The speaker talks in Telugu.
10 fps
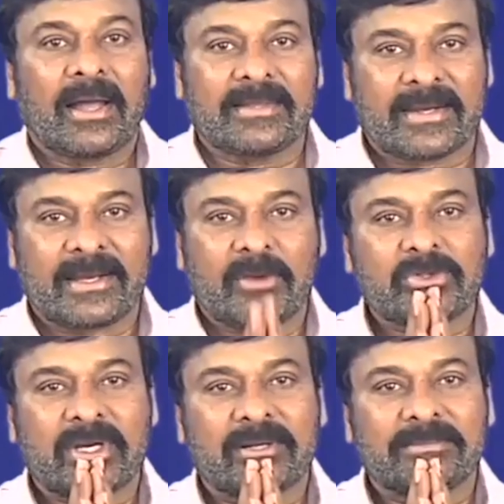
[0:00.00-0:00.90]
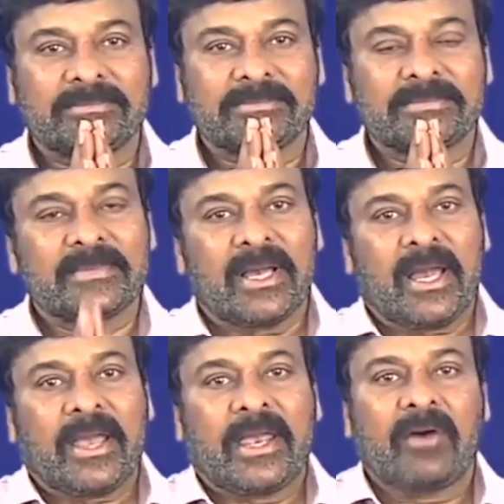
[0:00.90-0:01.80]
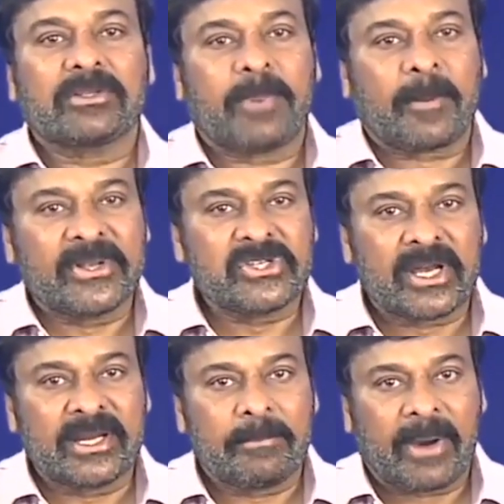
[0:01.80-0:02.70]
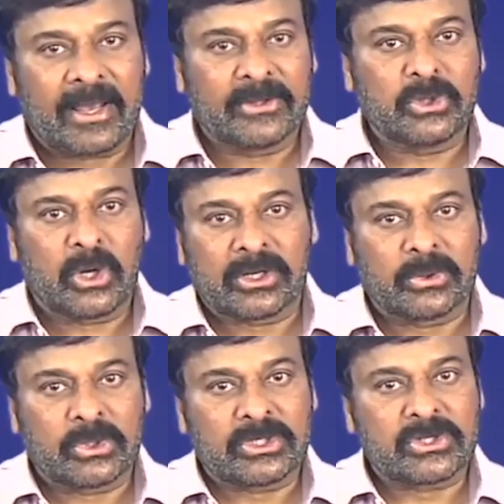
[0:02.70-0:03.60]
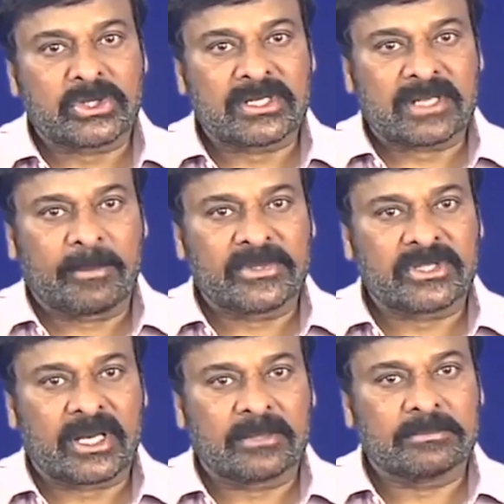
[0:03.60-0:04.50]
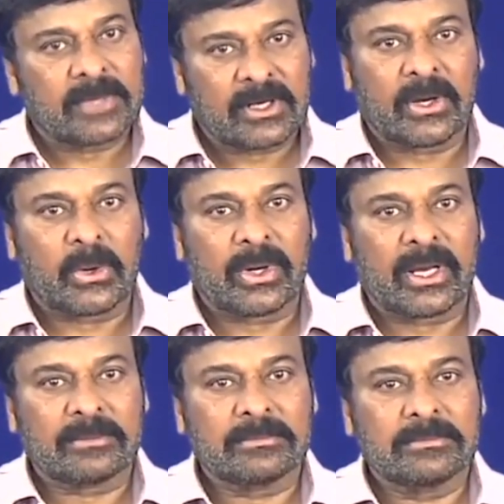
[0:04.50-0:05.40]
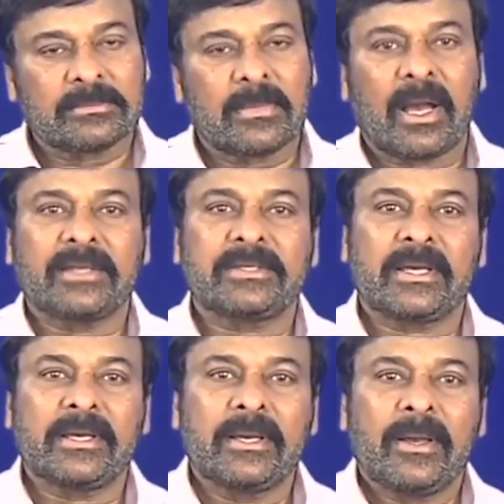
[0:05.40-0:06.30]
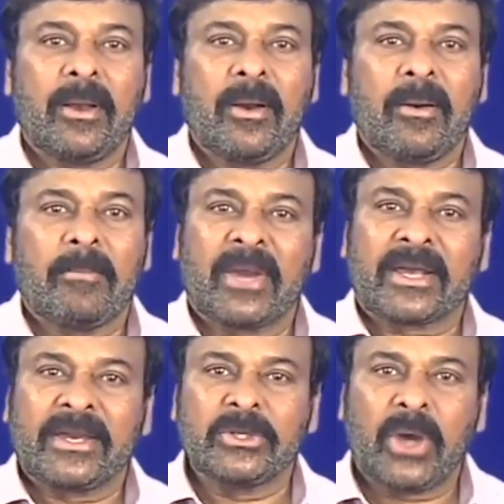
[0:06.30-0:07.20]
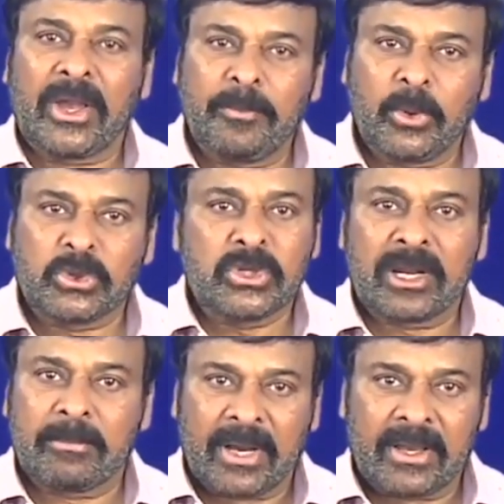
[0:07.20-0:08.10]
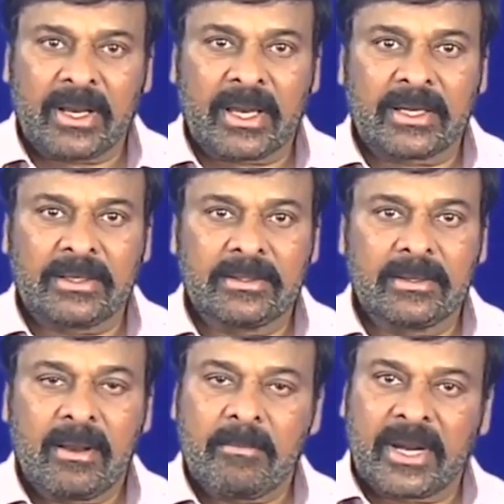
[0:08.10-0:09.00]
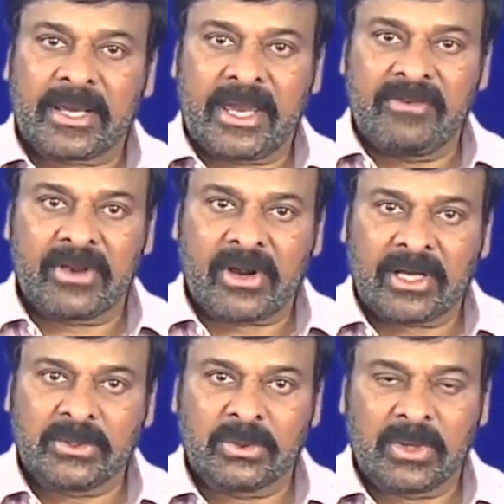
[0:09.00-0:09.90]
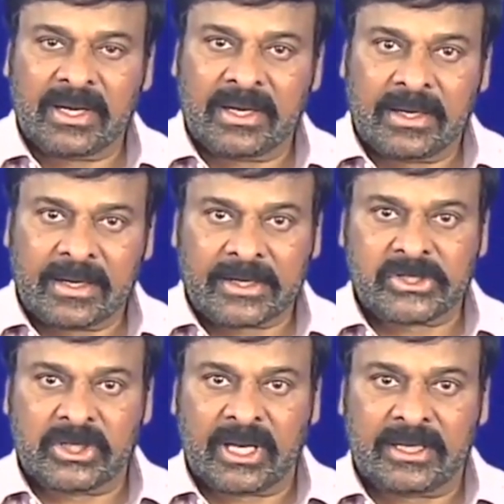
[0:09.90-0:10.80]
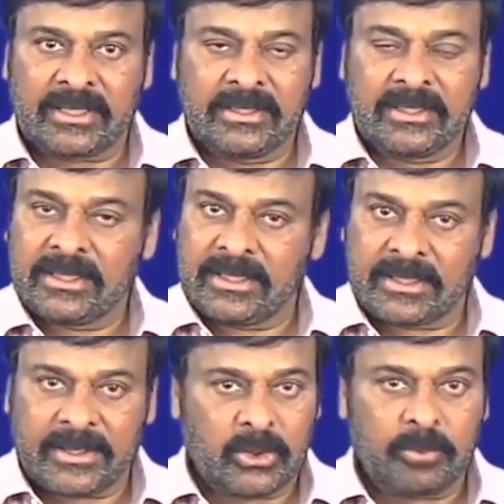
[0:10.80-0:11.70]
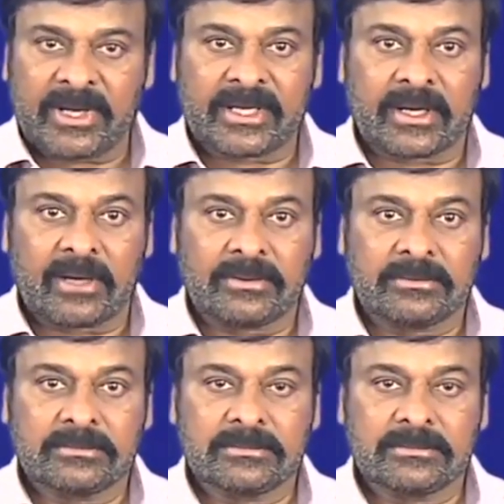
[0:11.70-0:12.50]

అందరికీ నమస్కారం యావత్ ప్రపంచాన్ని భయాందోళనకు గురి చేస్తున్న సమస్య కరోనా అయితే మనకేదో అయిపోతుందనే భయం కానీ మనకేమీ కాదు అనే నిర్లక్ష్యం కానీ ఈ రెండూ పనికిరావు